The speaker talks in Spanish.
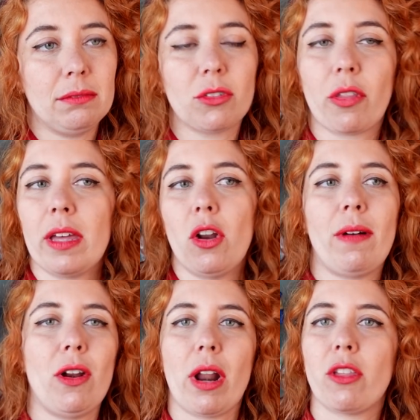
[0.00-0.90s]
Entonces lo
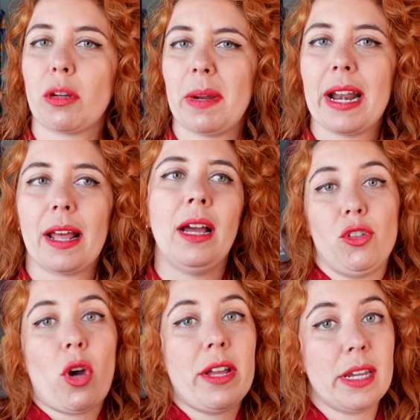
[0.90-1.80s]
valoras de otra manera.
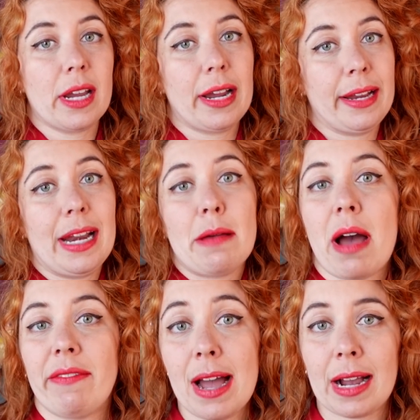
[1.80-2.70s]
Yo allí en Jerez era
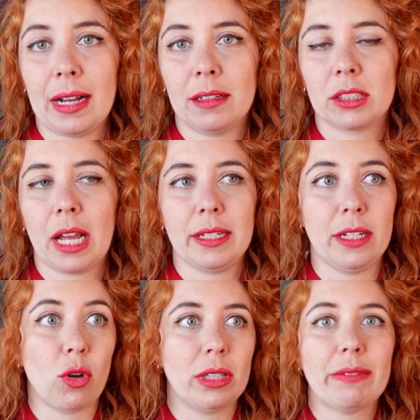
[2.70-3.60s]
más vaga, o sea,
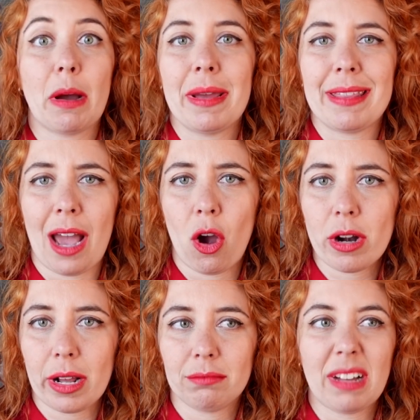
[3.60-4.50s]
allí no andaba media
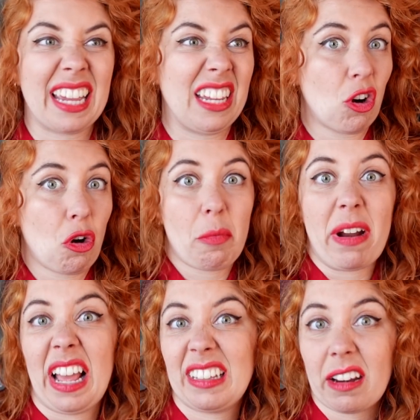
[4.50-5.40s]
hora. Aquí lo
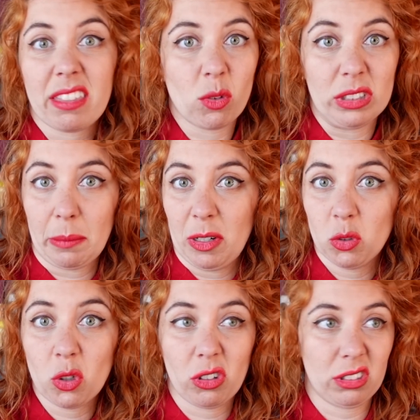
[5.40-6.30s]
normal es andar 50
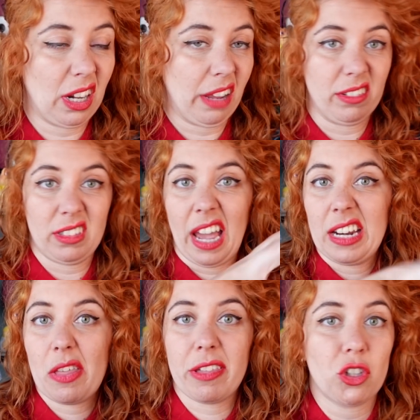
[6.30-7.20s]
minutos, entre que estás
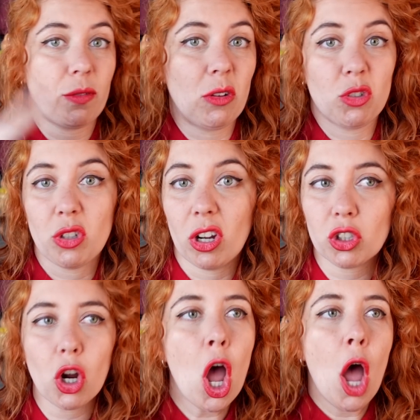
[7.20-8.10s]
en el centro, vas a un sitio a
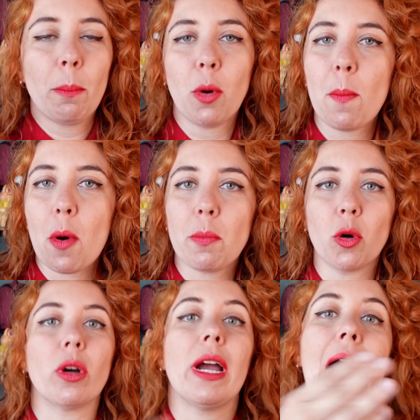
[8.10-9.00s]
otro, pum, pum,
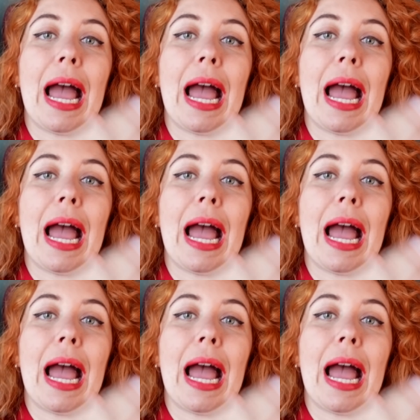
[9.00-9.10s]
pum.